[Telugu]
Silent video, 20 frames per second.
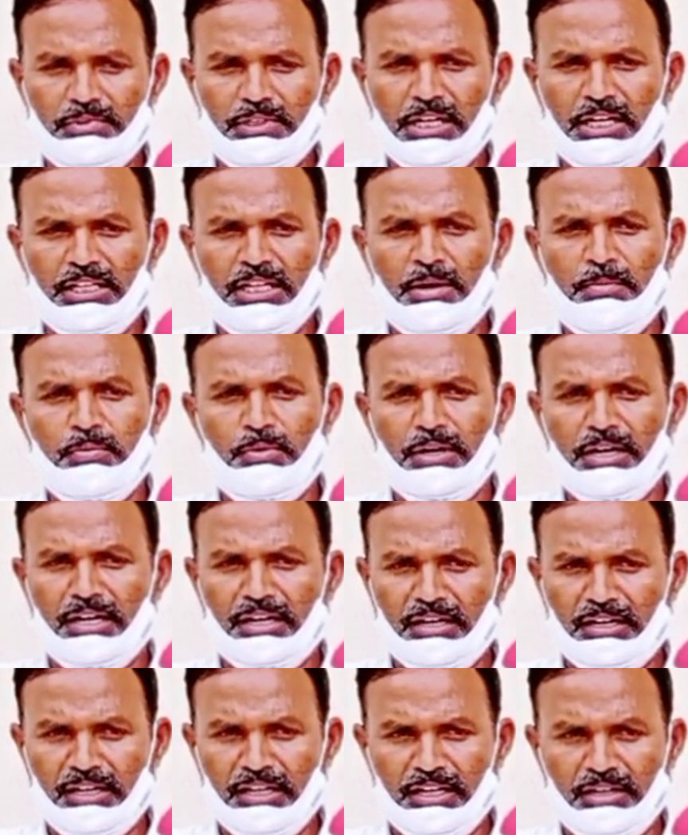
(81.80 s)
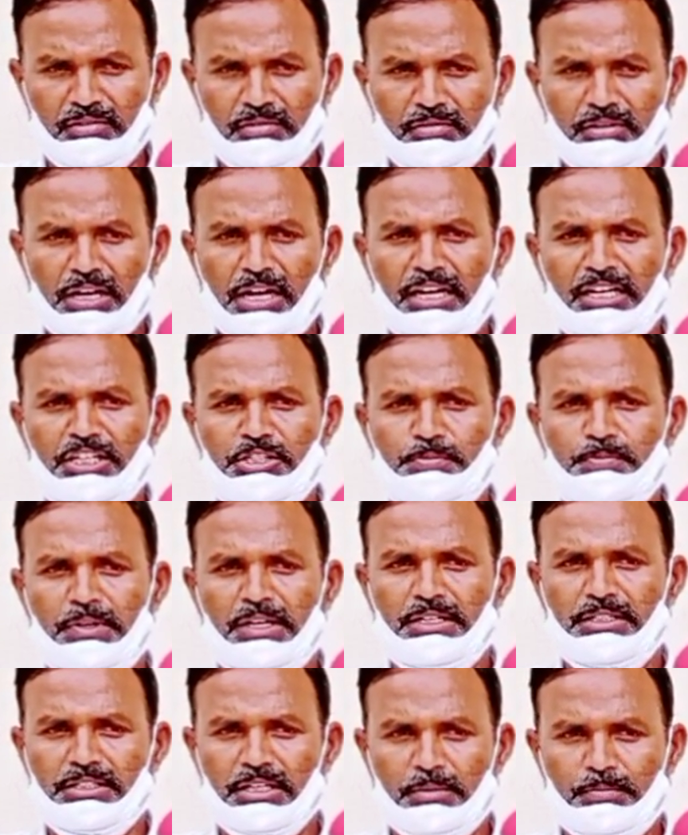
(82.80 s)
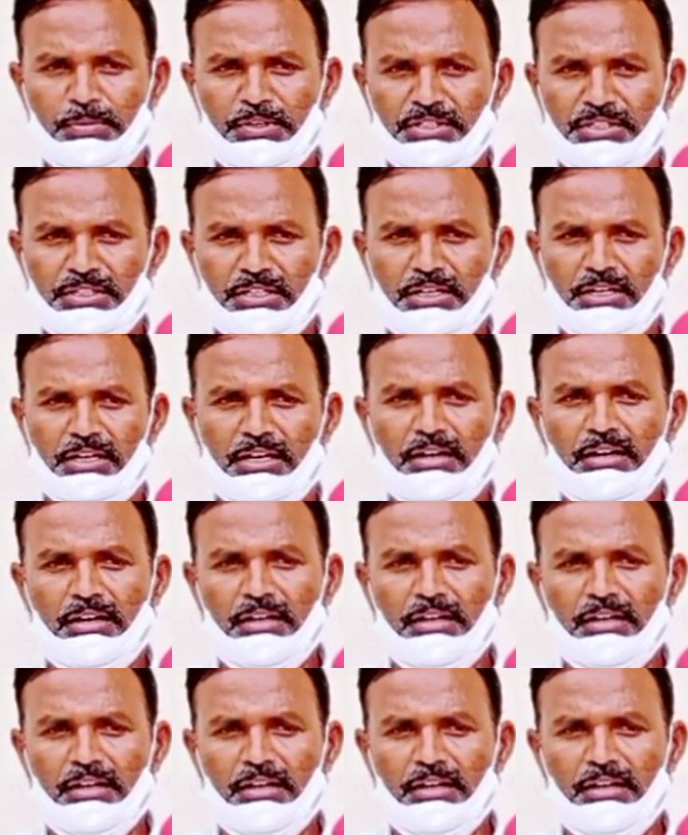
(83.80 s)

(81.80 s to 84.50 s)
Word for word: దాదాపుగా నేను కాంగ్రెస్ పార్టీ సర్పంచ్గా